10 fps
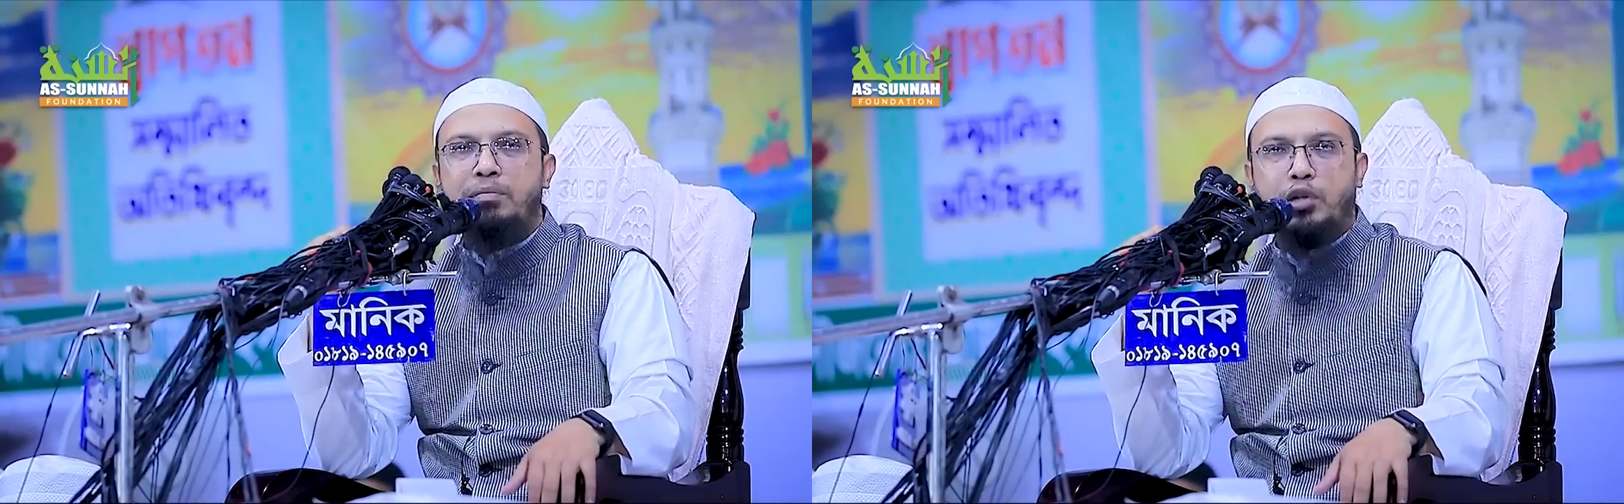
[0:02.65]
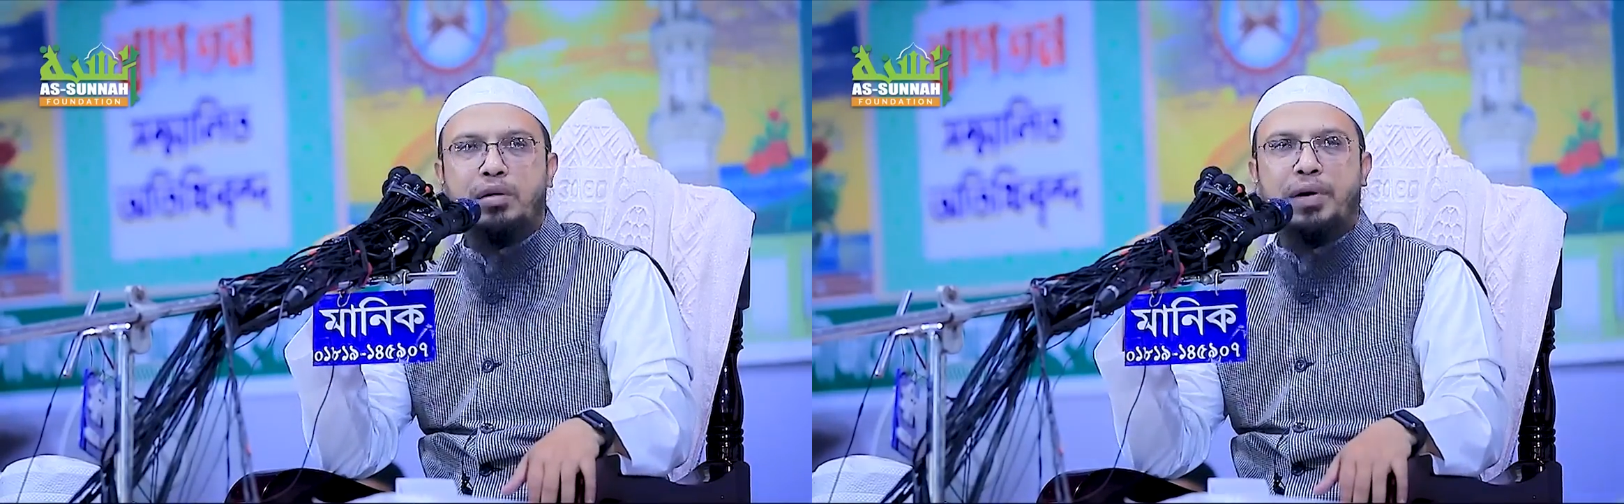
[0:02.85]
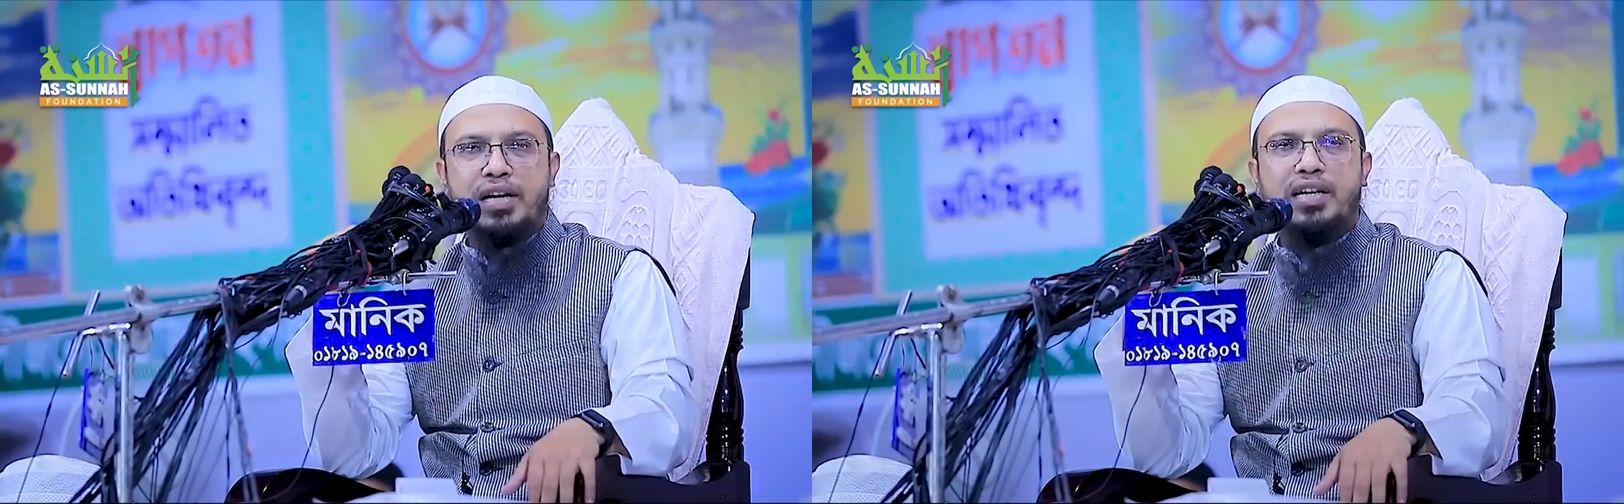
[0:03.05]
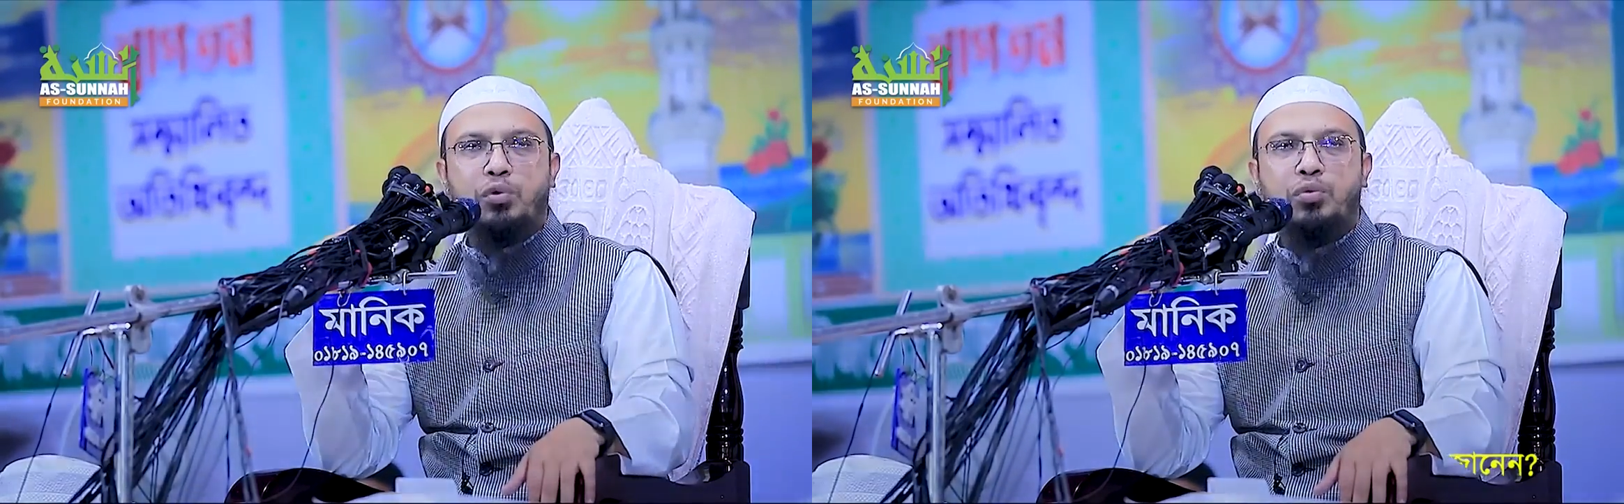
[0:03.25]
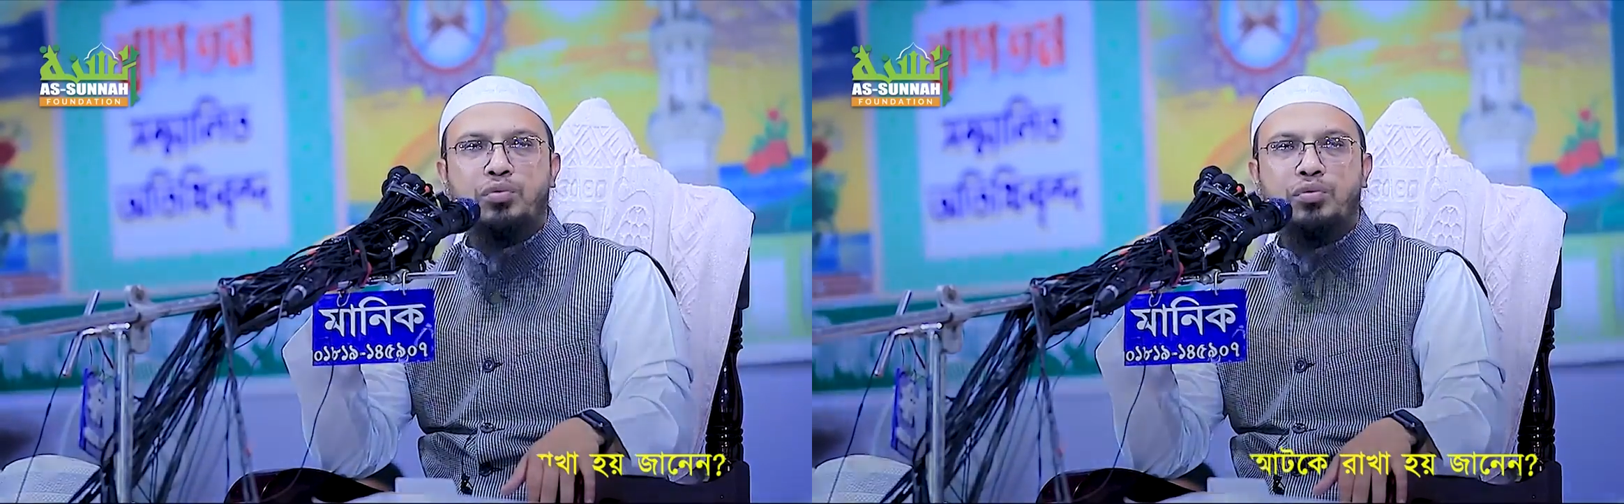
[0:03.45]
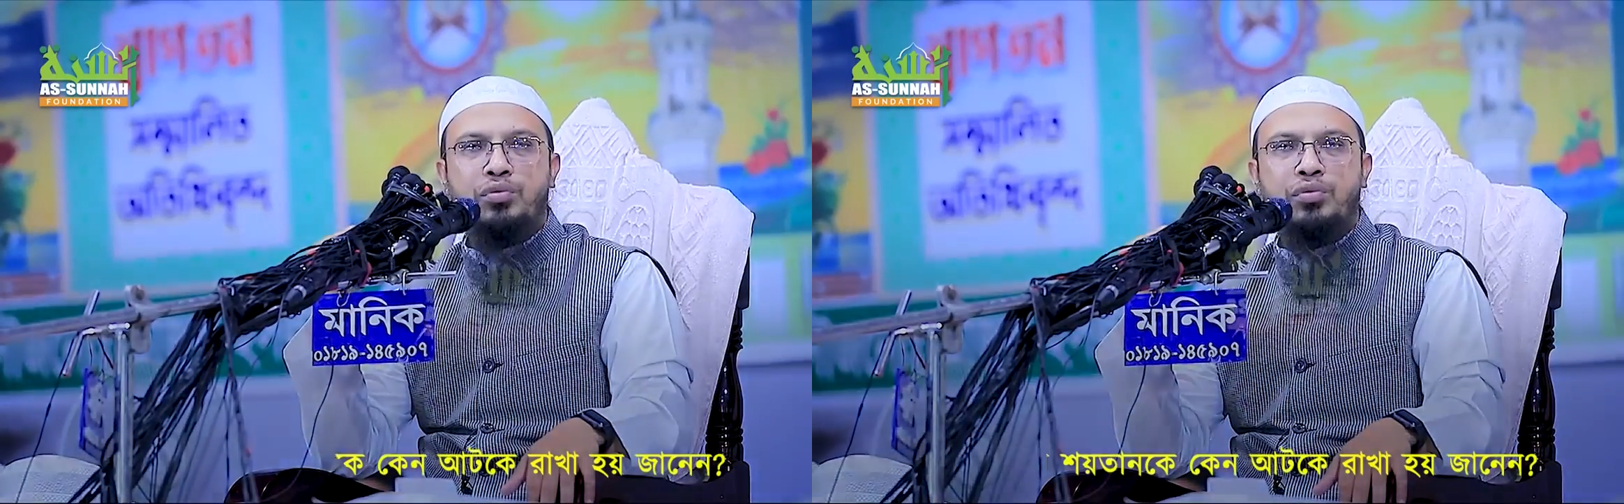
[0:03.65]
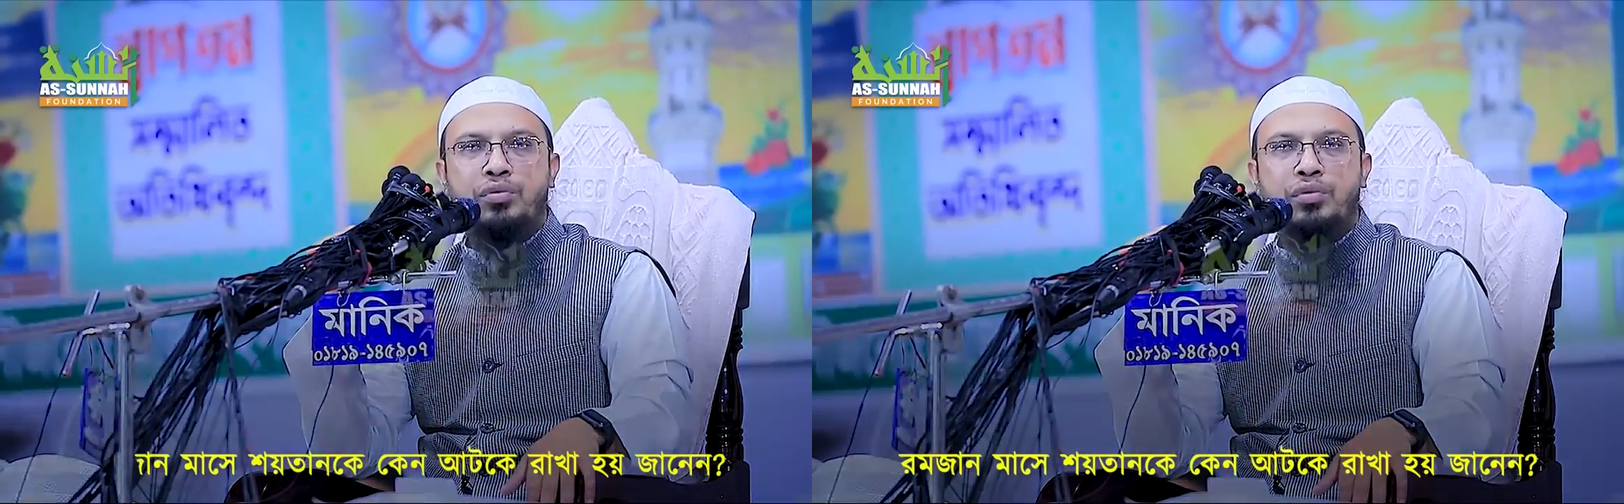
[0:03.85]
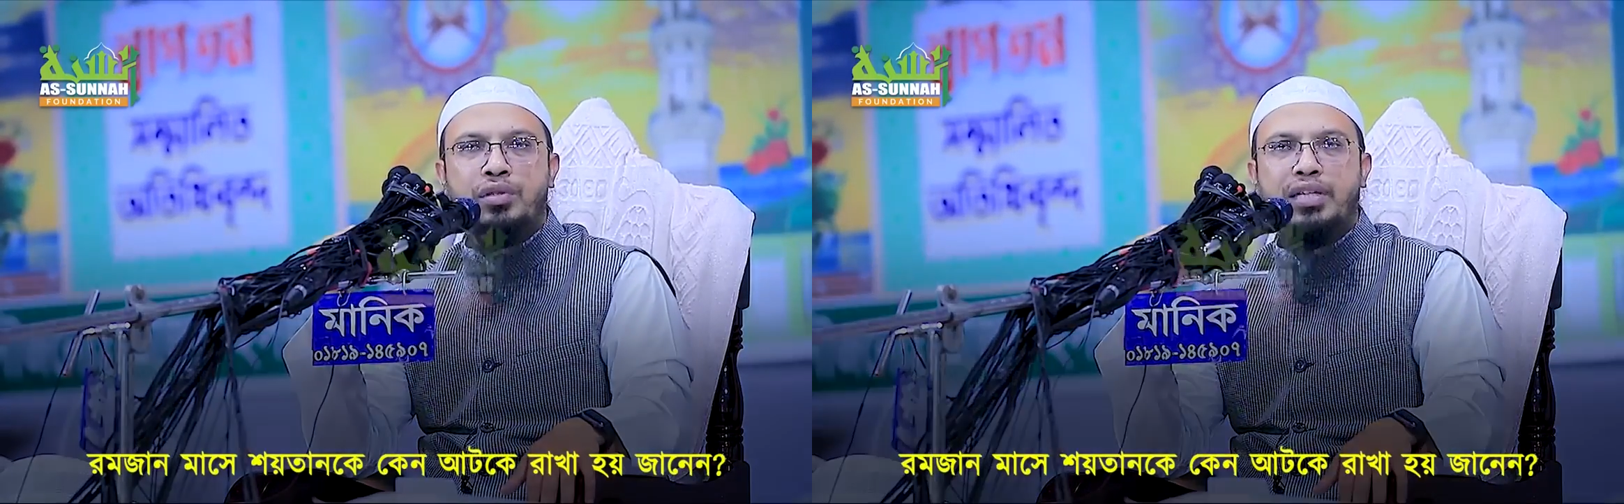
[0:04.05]
বলতে পারেন কেউ
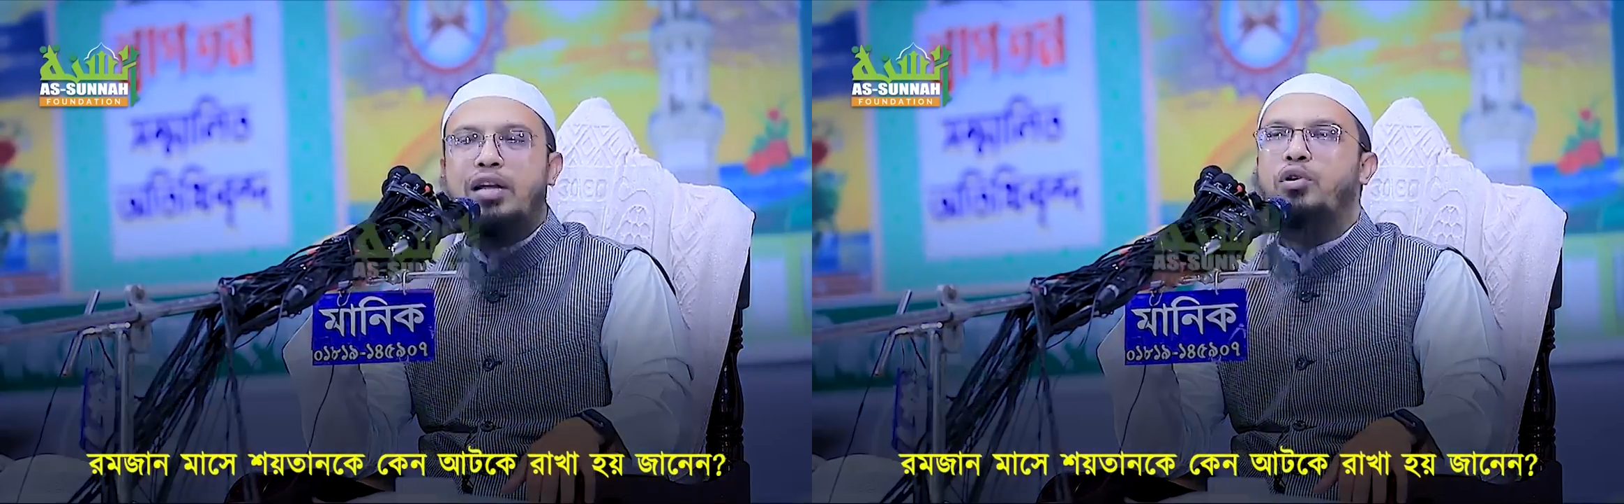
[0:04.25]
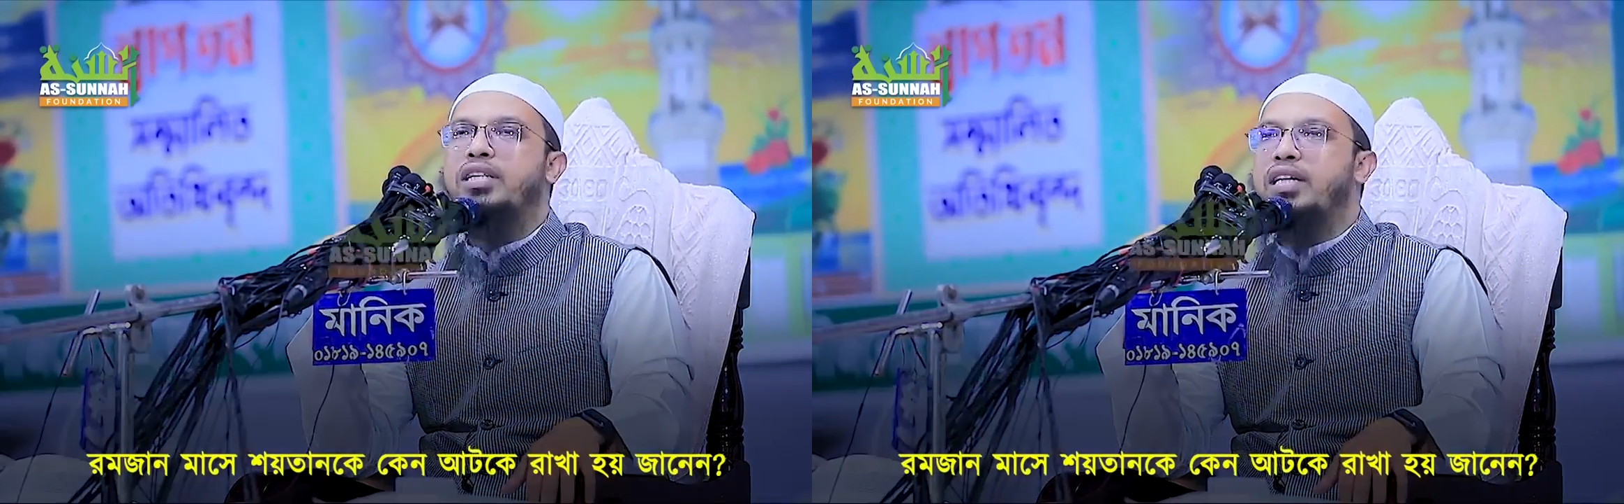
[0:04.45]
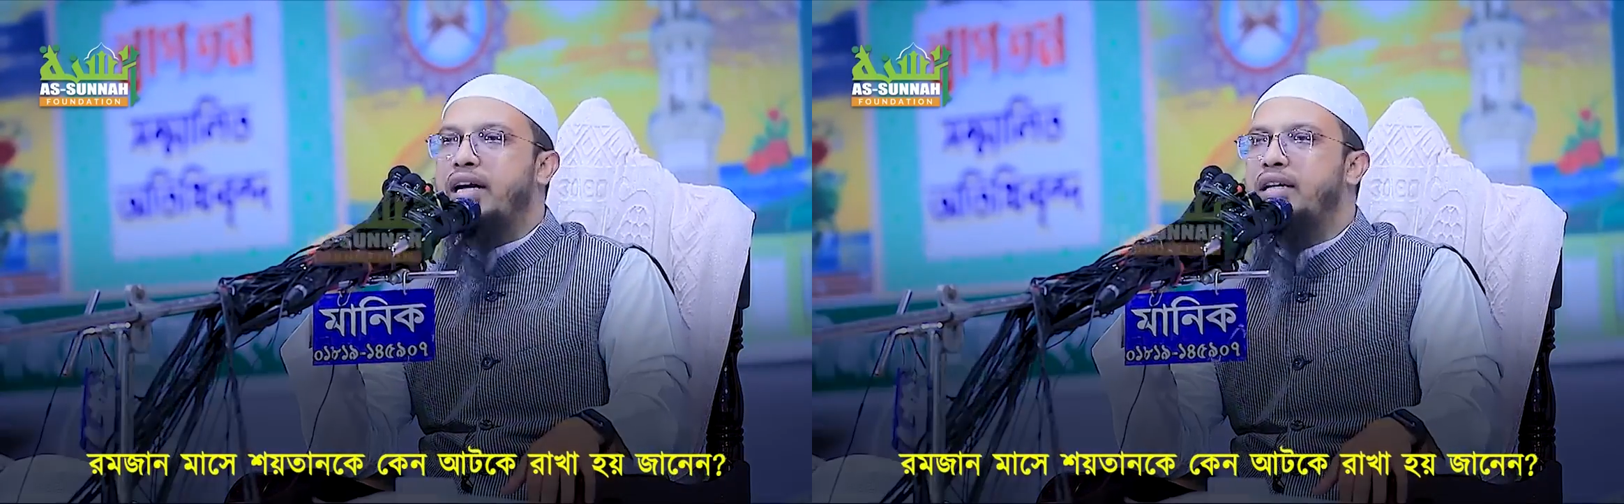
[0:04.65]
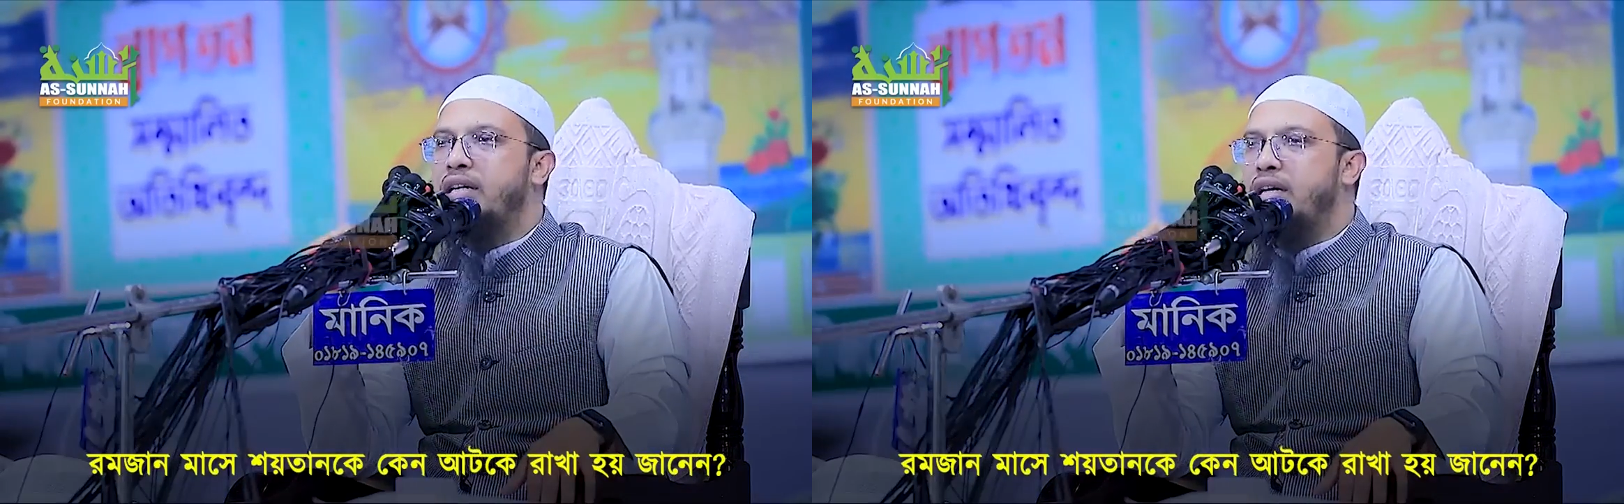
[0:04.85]
কেন আটকায়